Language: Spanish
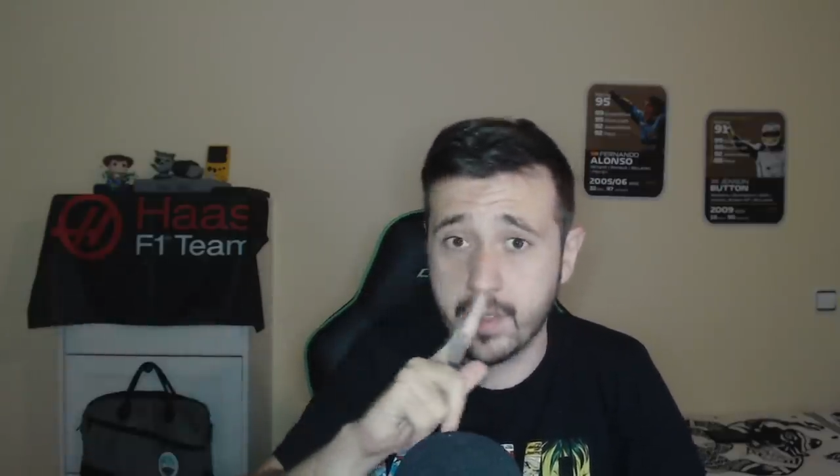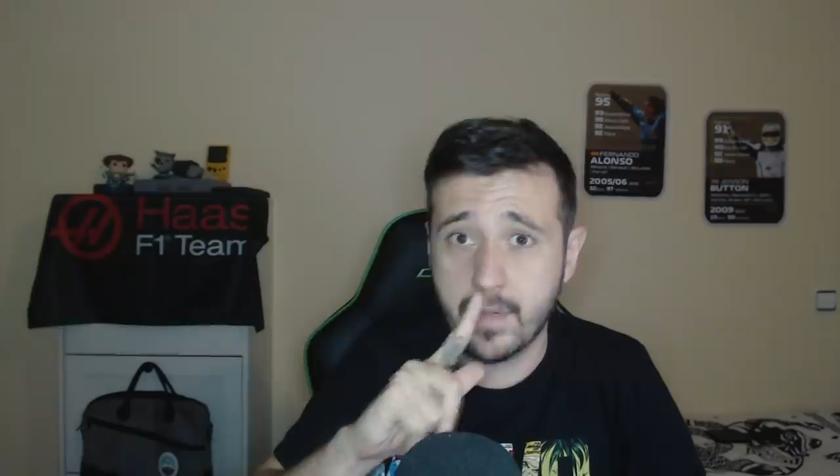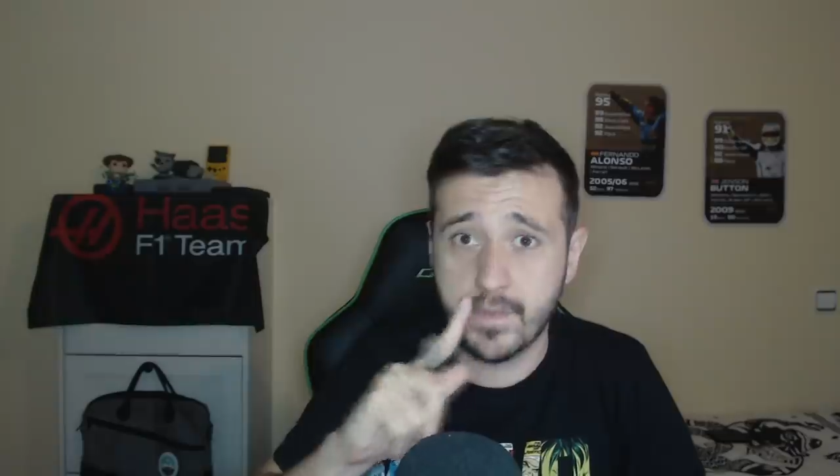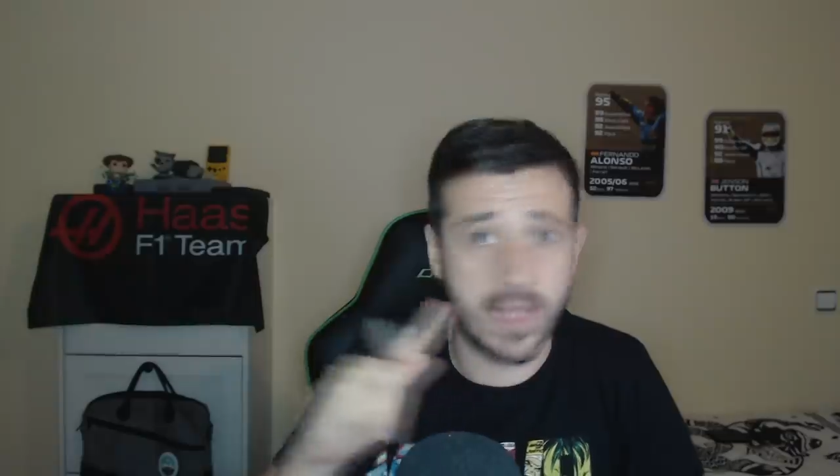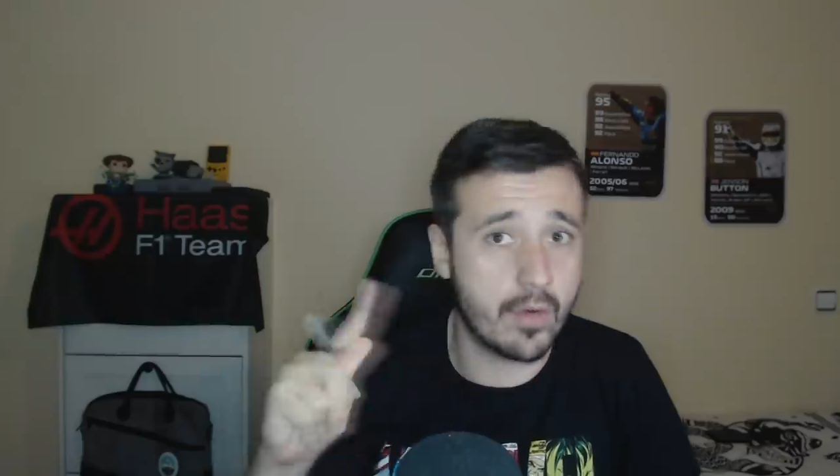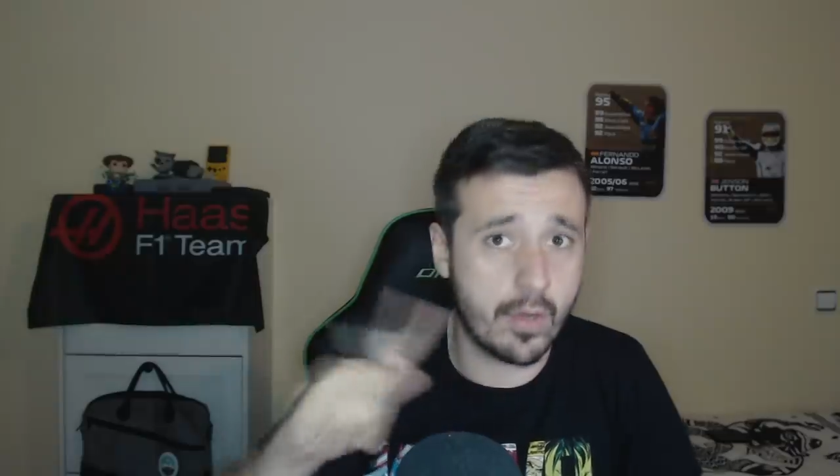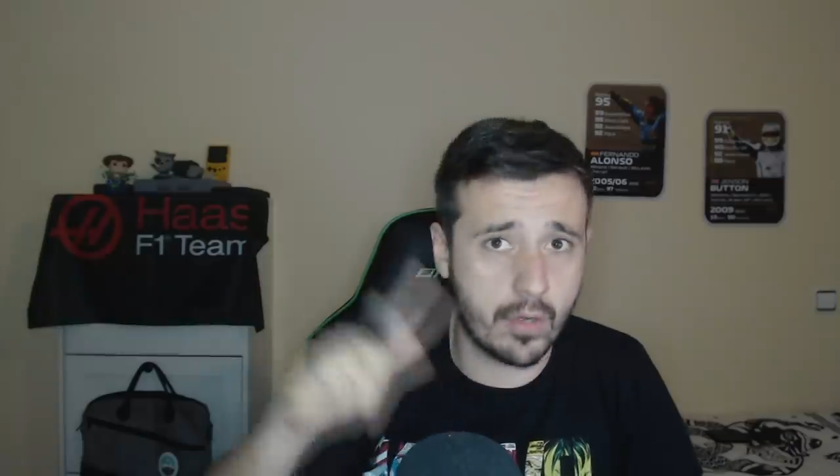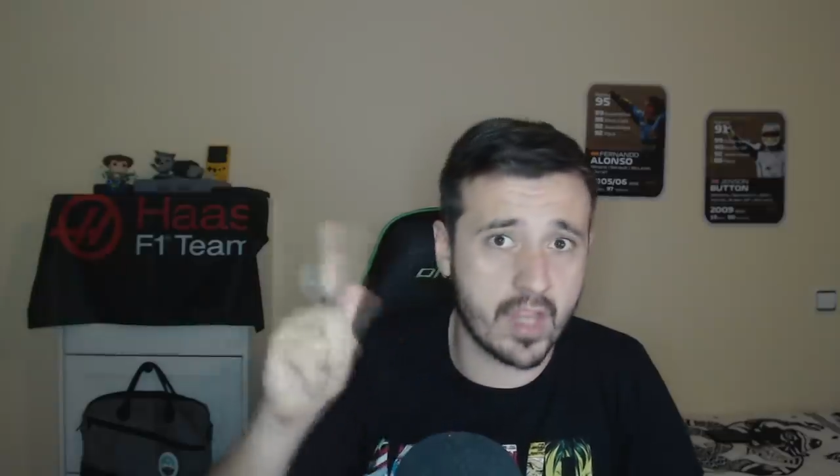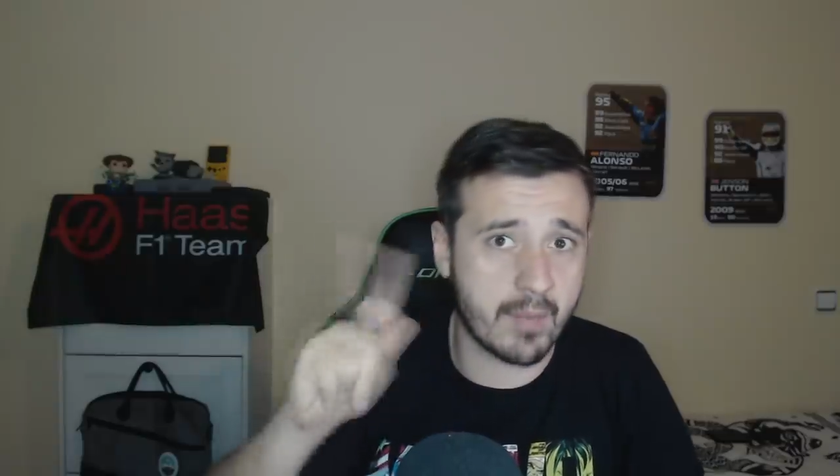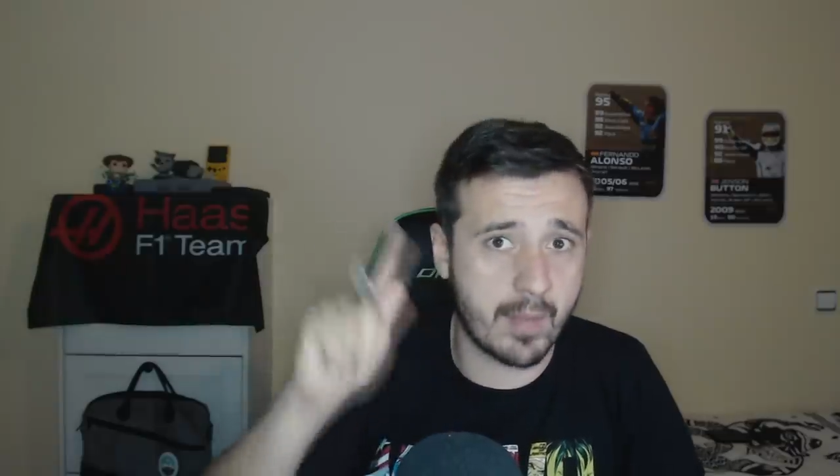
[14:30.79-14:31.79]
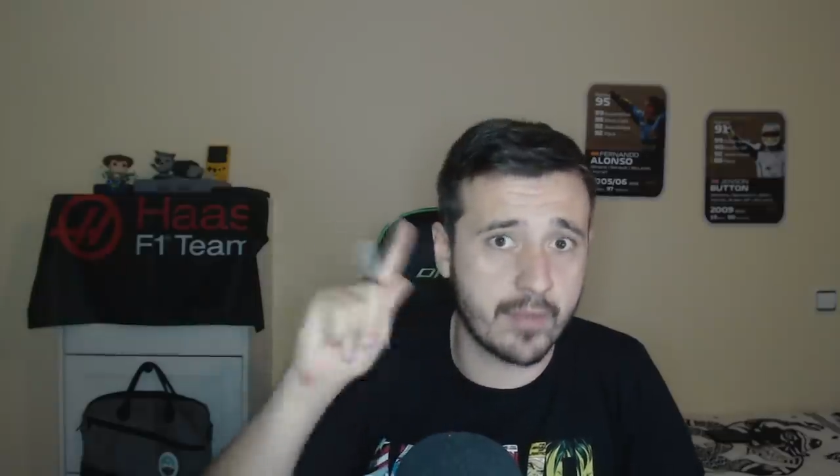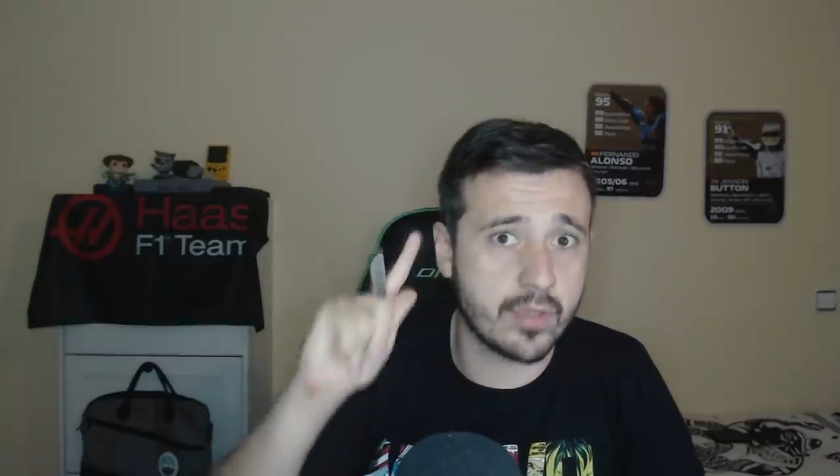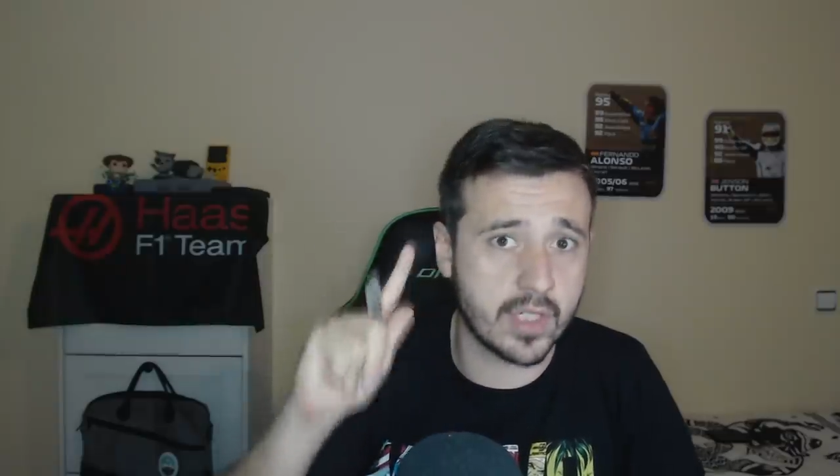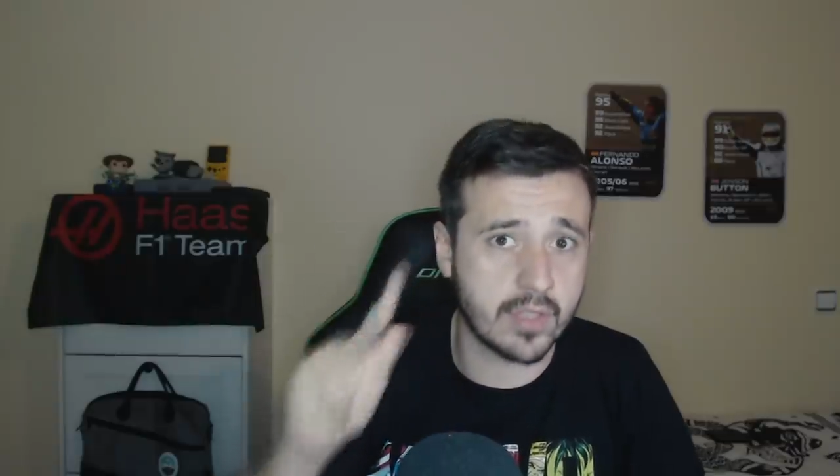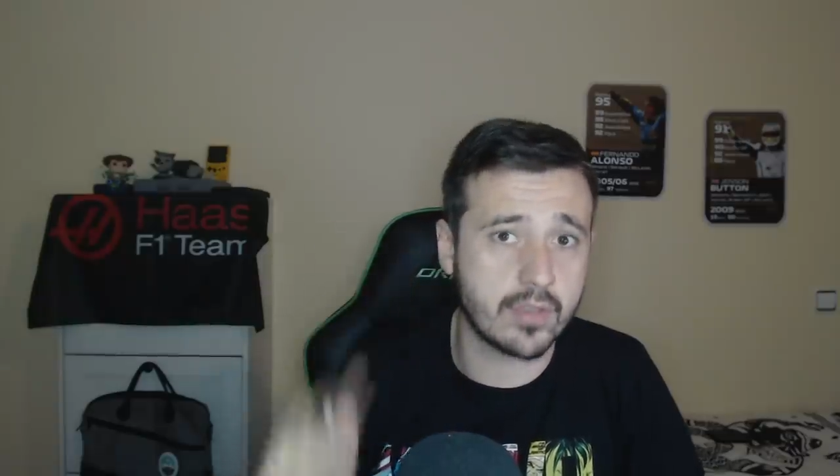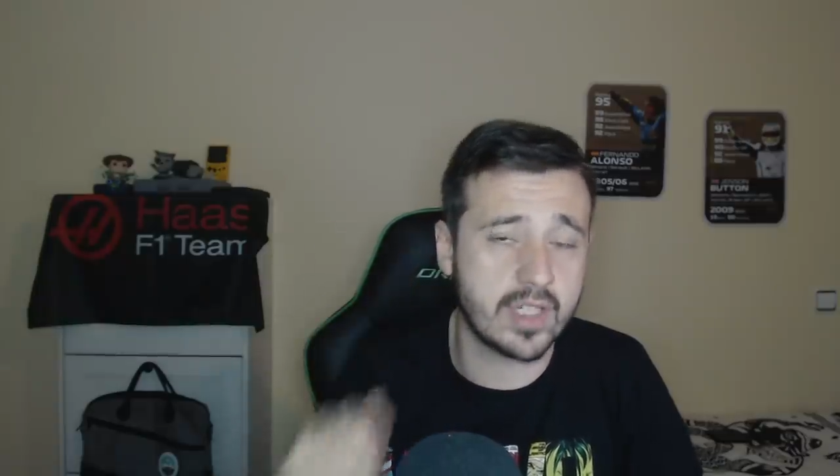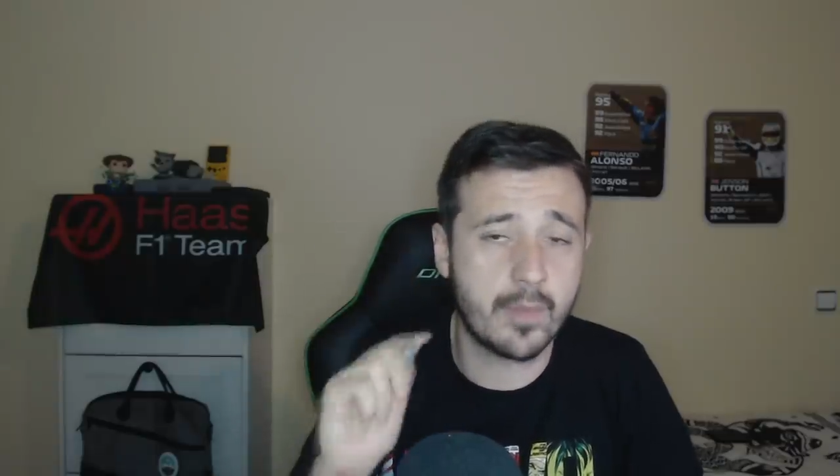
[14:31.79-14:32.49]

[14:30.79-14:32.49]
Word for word: De no enrollarme hablando de otras cosas,